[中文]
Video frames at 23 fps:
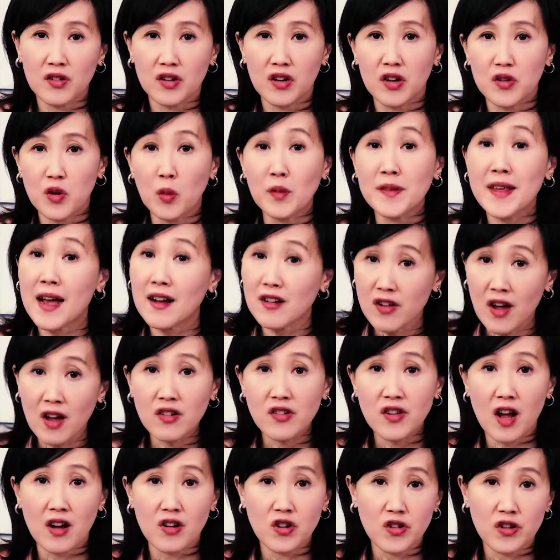这个油价
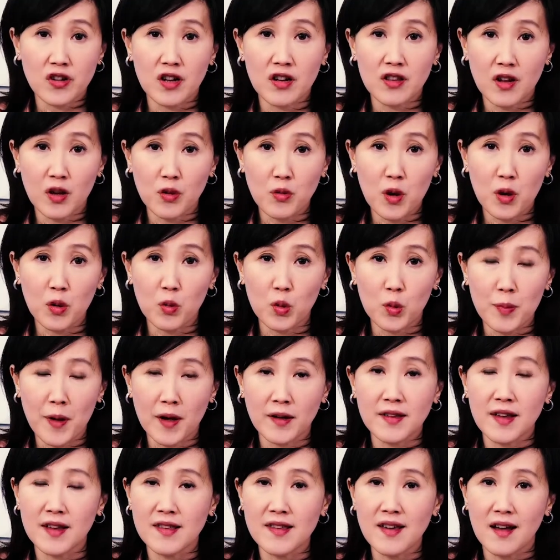上涨使得能源股表
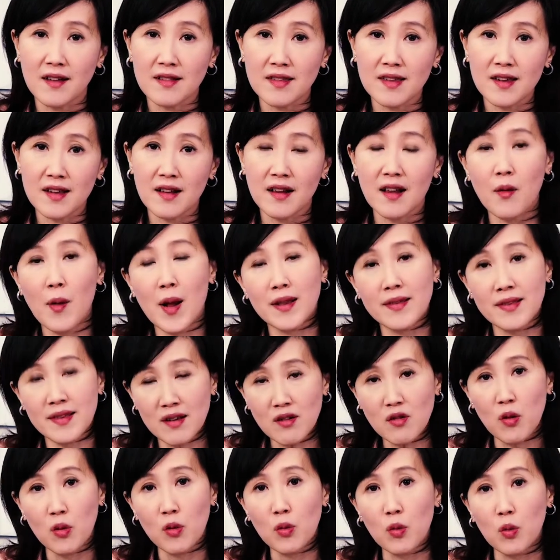现强劲，另外
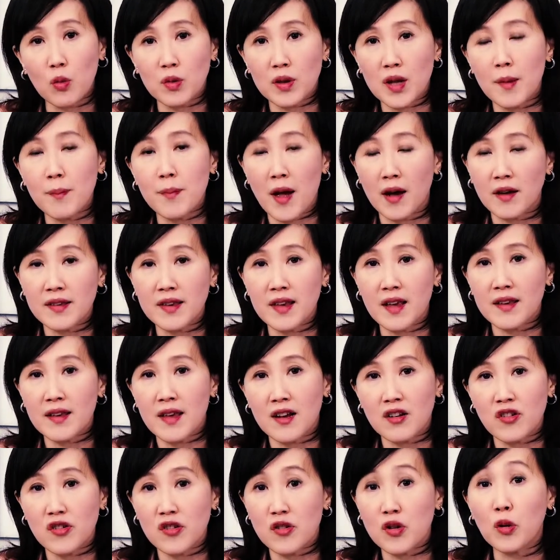金融股呢表现
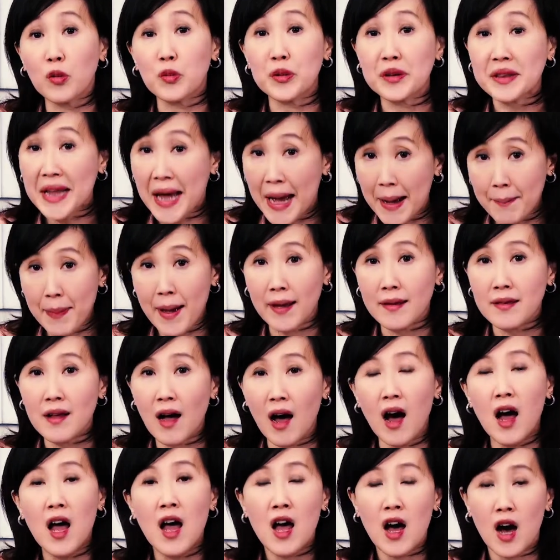也是优于大盘
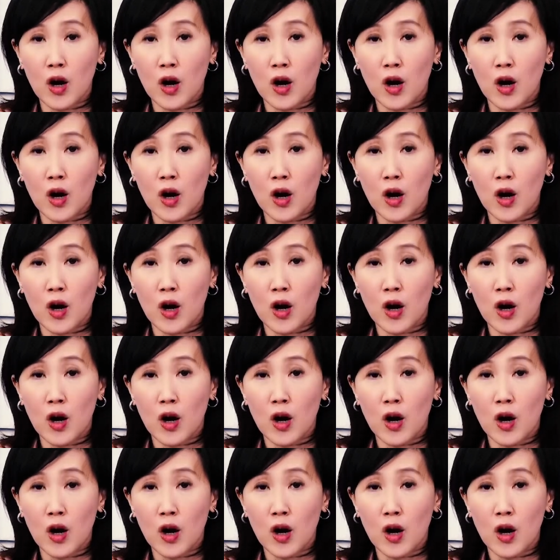的。